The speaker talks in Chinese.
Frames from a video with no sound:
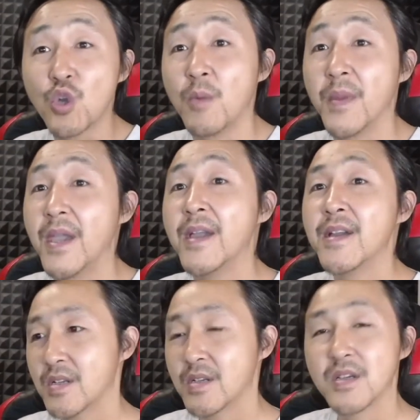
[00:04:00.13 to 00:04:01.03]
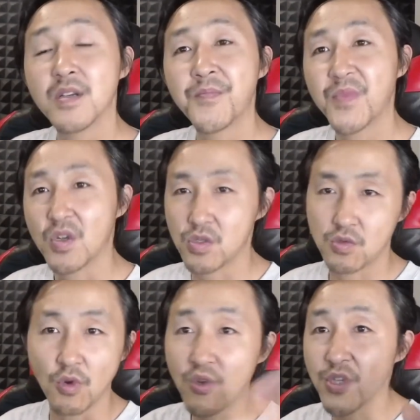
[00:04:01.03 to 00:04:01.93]
倒霉，
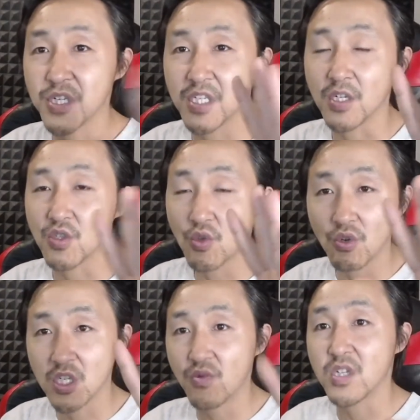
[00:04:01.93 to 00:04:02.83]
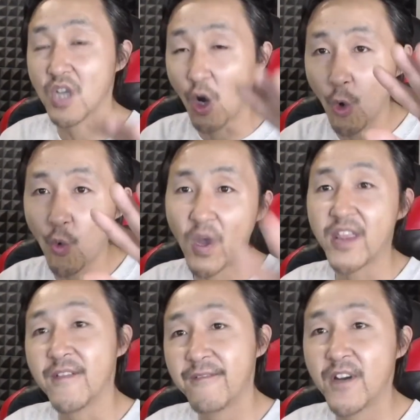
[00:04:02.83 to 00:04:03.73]
所有的事情都只会朝坏
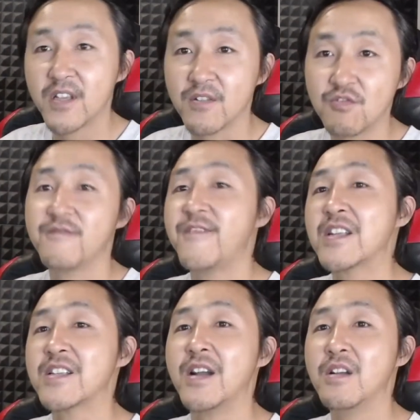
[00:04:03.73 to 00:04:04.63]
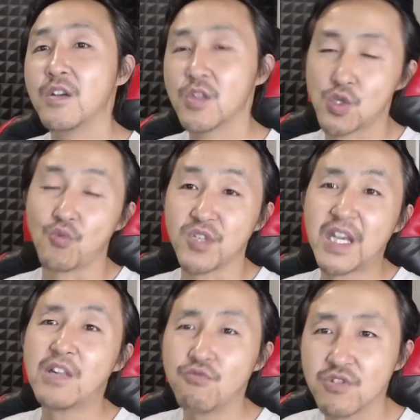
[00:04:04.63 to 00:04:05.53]
的方向去发展，总
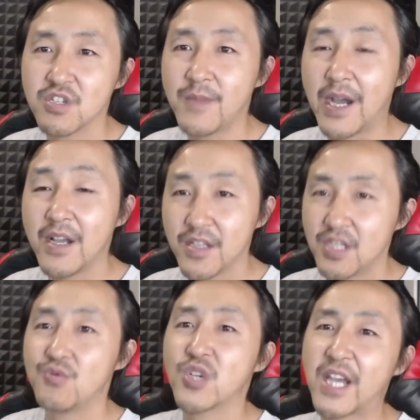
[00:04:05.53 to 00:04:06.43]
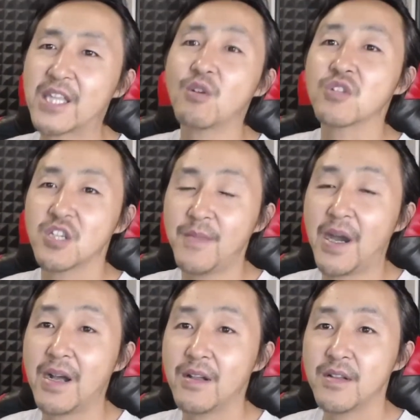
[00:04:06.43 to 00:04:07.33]
加速师嘛，继续开倒车
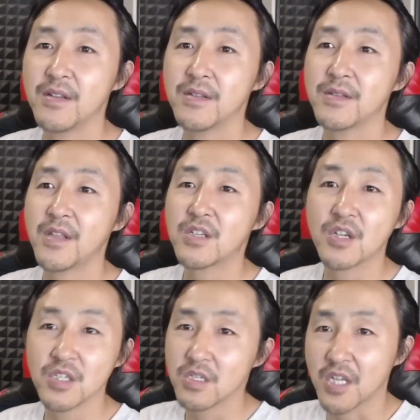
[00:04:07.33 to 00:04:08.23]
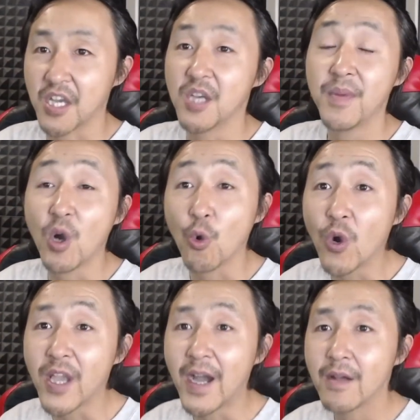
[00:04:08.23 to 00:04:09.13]
嘛，那这个日子肯定不好
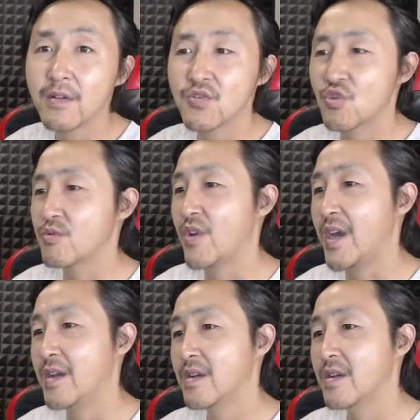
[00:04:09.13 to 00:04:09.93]
过呀，对不对？